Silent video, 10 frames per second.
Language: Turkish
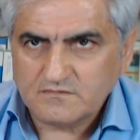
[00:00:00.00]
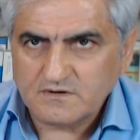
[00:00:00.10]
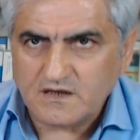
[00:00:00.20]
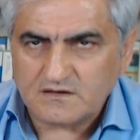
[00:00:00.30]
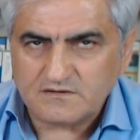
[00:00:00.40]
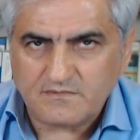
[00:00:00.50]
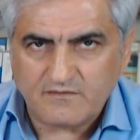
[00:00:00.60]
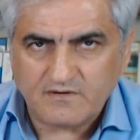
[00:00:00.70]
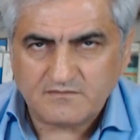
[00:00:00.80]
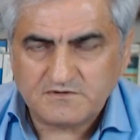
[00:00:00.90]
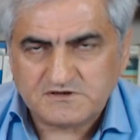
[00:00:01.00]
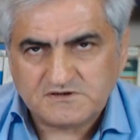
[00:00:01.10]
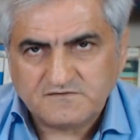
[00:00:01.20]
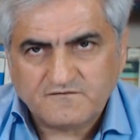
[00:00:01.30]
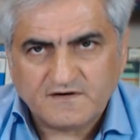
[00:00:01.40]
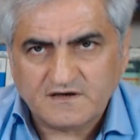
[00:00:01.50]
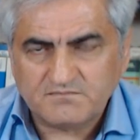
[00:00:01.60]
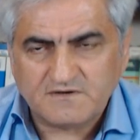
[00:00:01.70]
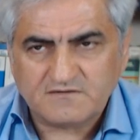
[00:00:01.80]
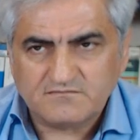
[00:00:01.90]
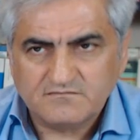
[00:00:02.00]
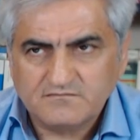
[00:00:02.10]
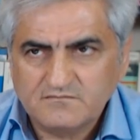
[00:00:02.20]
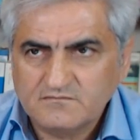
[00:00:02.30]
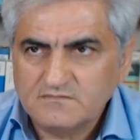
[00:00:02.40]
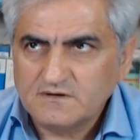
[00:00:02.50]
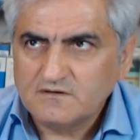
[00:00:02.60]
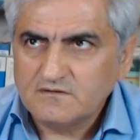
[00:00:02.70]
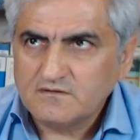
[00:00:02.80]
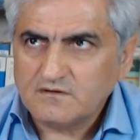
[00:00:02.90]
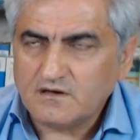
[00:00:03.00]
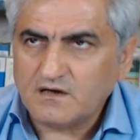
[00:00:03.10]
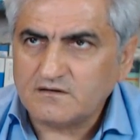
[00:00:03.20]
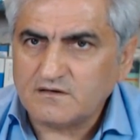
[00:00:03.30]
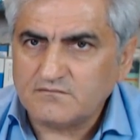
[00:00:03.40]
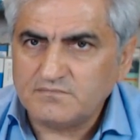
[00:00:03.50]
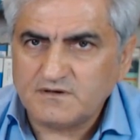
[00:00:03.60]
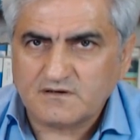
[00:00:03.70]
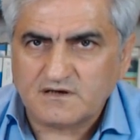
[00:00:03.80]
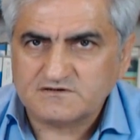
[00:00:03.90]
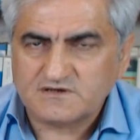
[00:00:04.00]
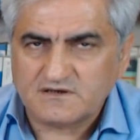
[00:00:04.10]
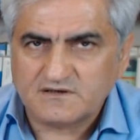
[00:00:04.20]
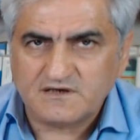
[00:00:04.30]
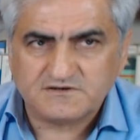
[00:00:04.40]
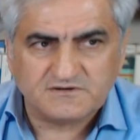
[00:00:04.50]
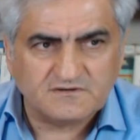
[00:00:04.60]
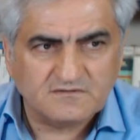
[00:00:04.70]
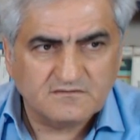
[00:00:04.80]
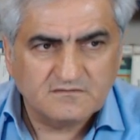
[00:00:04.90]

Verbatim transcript: Geldim eve. Bir şey fark etmedim. Aradan birkaç ay geçti.